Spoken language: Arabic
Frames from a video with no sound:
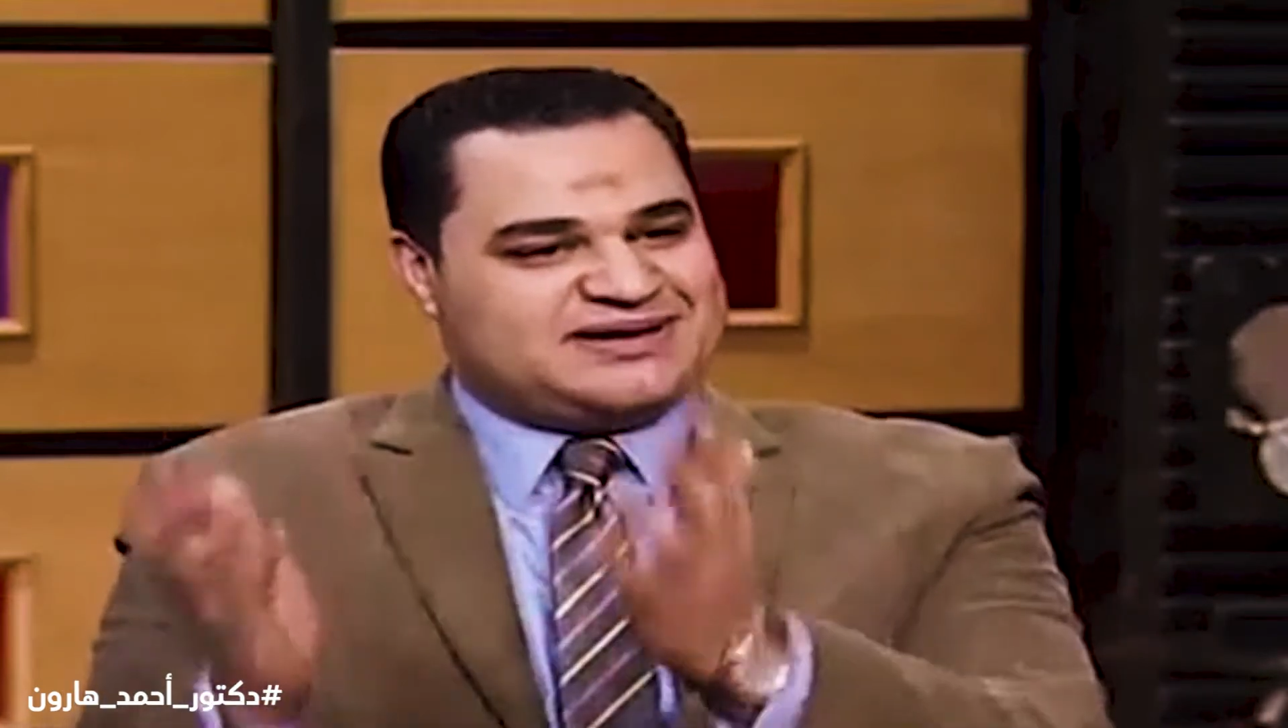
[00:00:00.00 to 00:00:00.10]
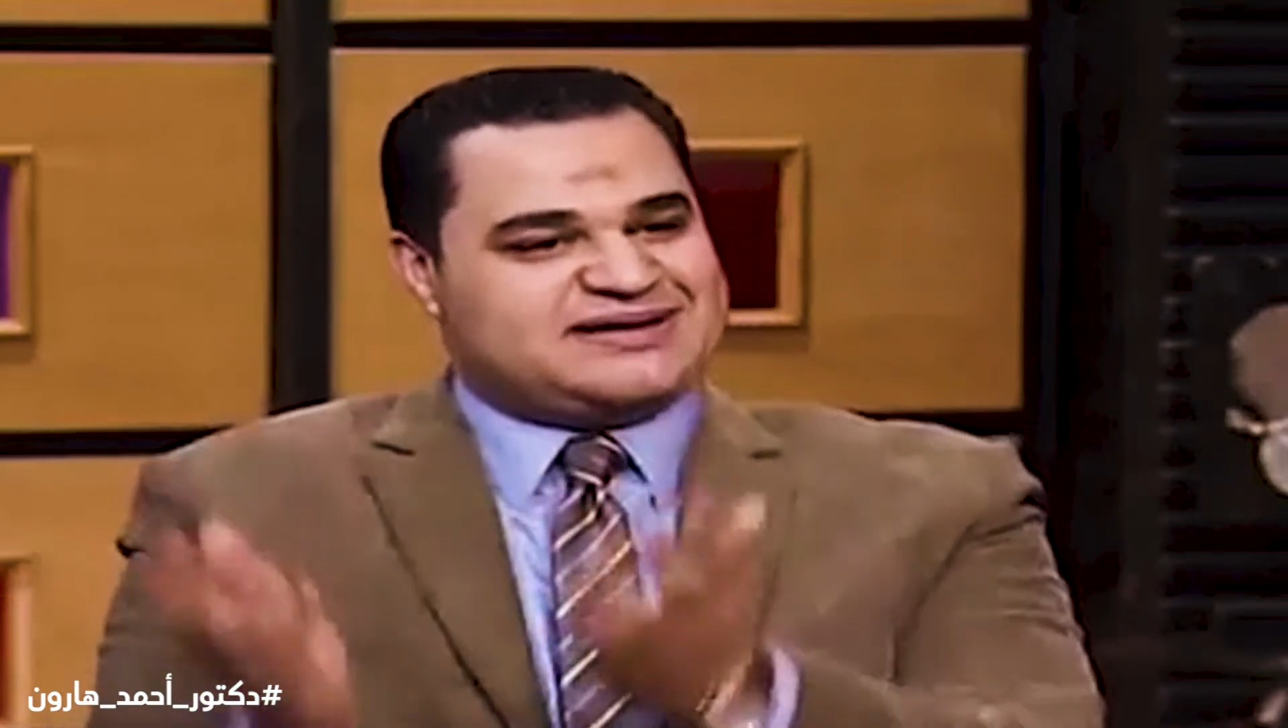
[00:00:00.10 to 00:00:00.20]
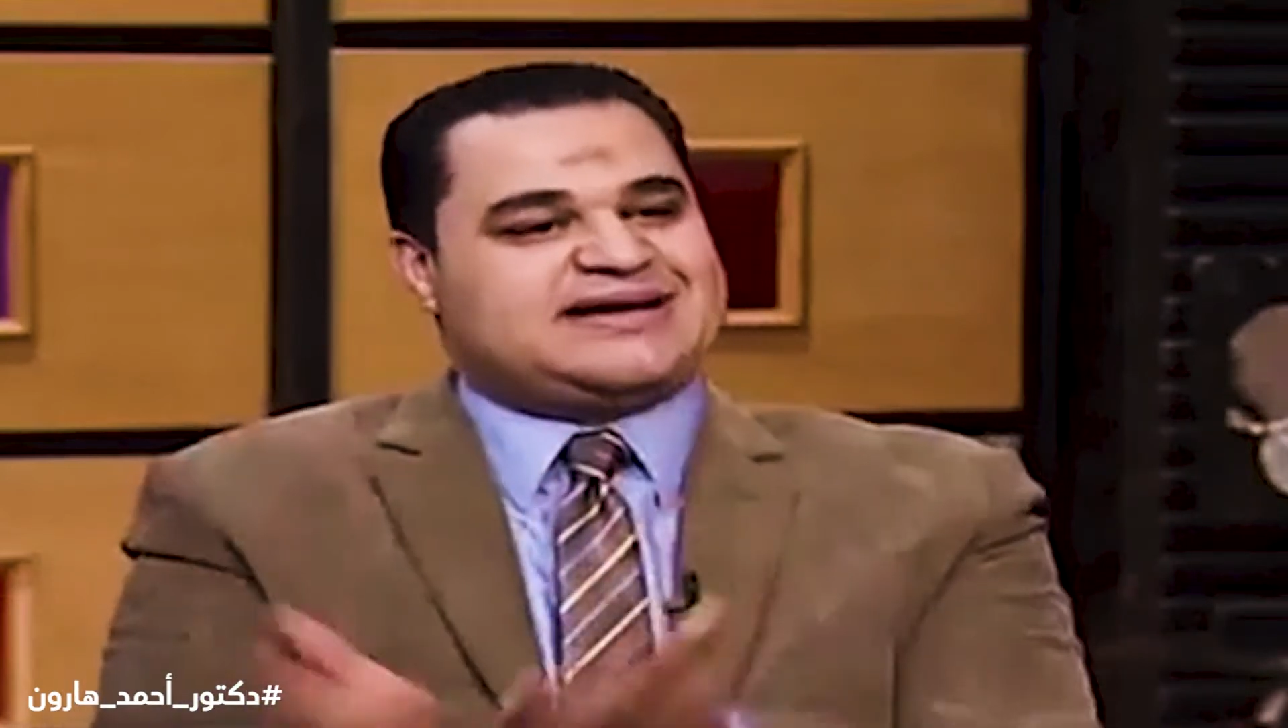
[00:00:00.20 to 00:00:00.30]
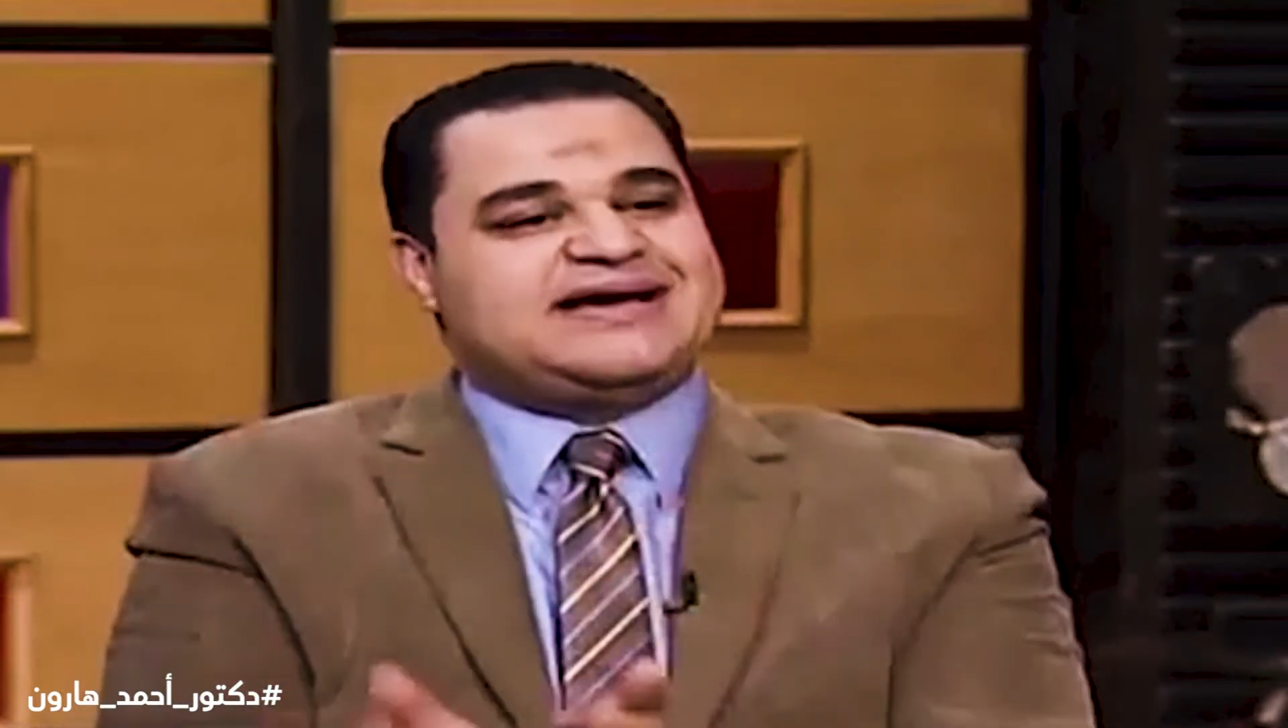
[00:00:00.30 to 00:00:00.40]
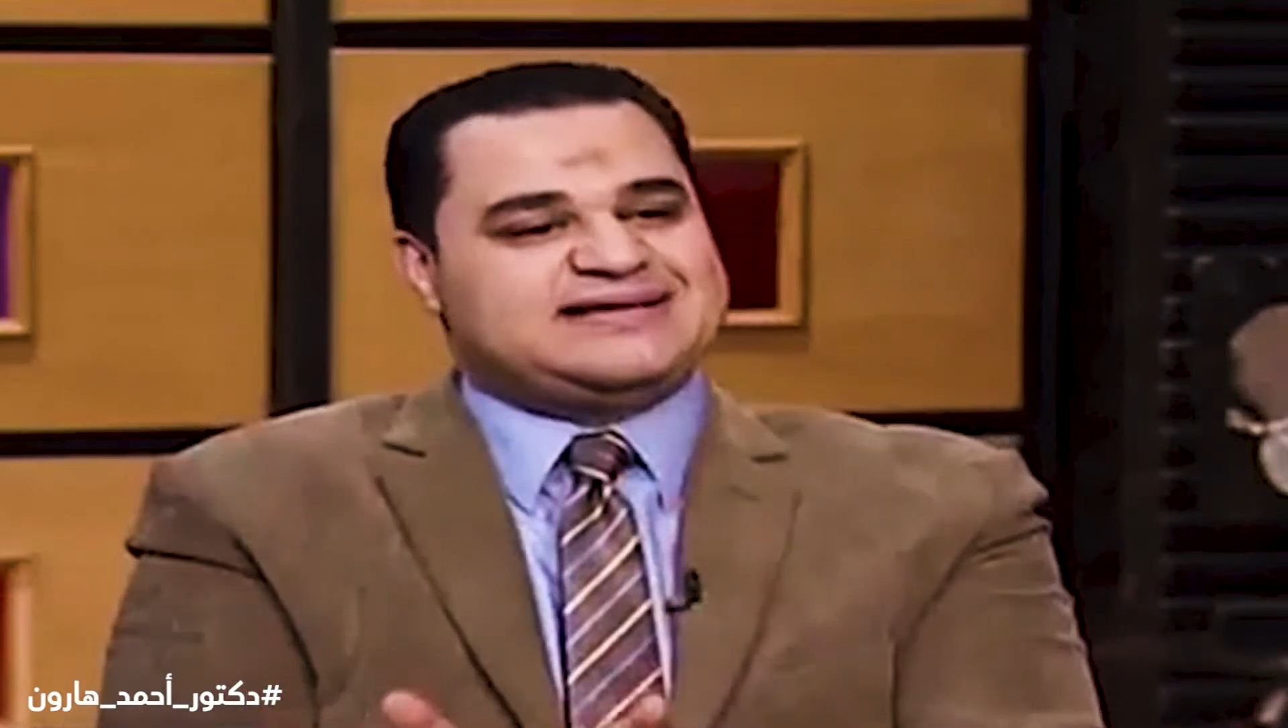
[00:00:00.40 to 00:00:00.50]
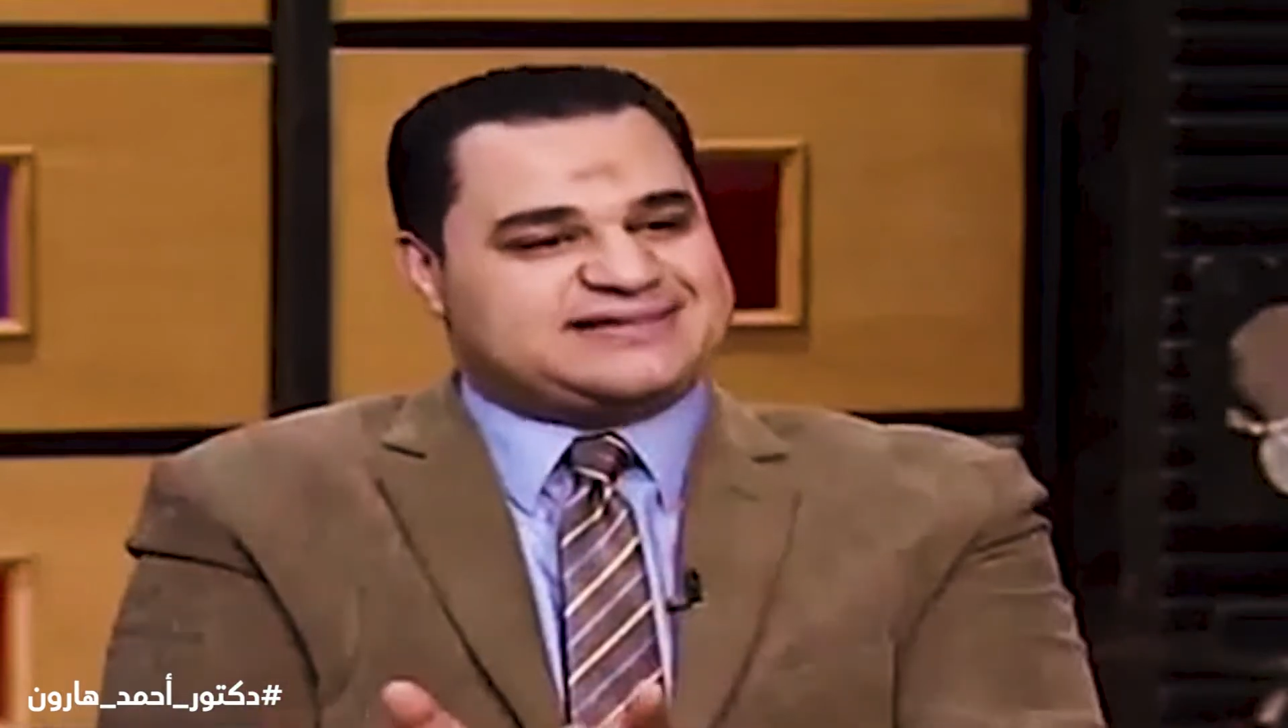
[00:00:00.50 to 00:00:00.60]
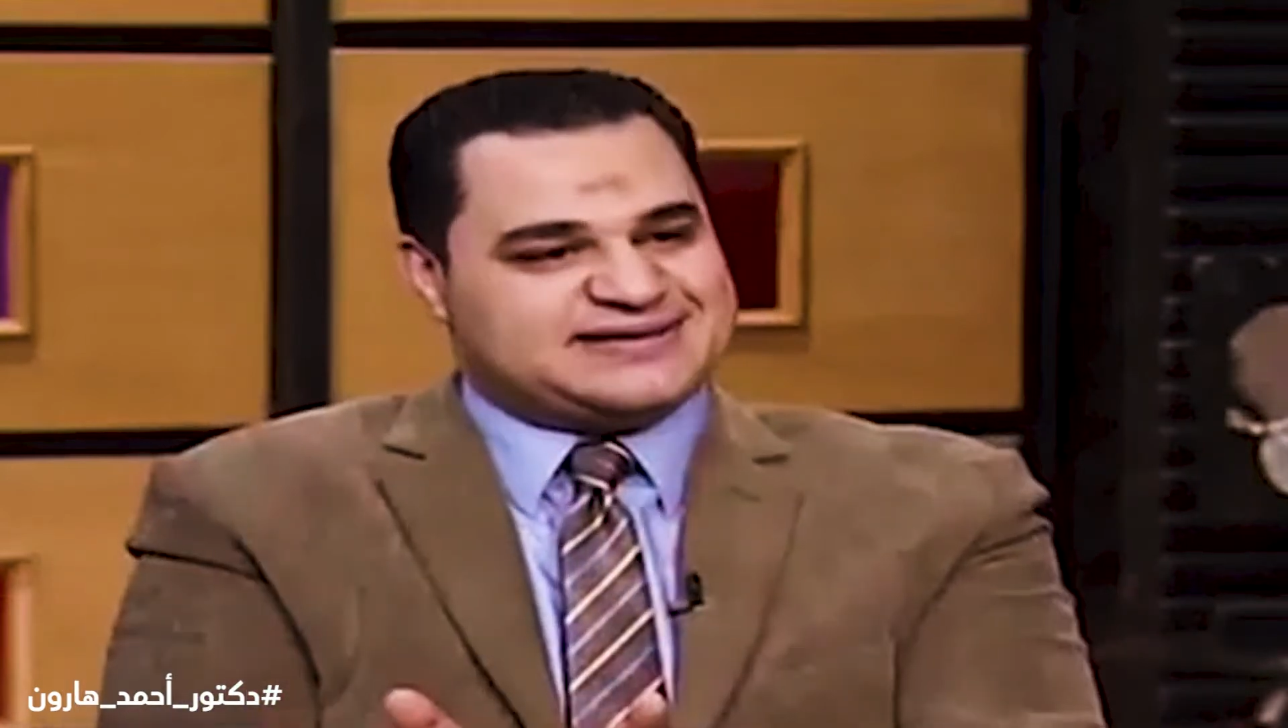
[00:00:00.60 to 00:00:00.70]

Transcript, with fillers: على رعايه